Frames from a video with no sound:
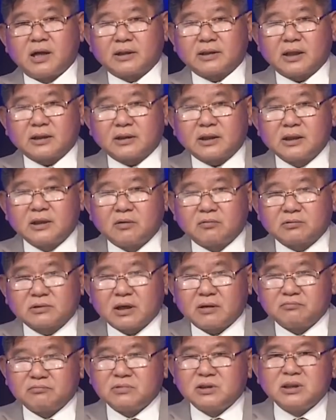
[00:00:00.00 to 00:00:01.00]
người ta tin ông
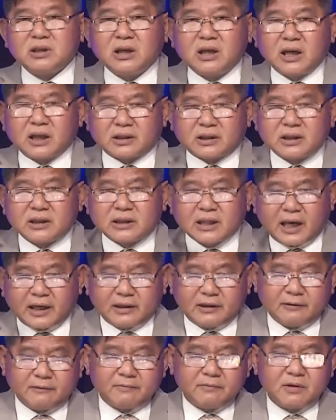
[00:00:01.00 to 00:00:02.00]
Trump như là tin thánh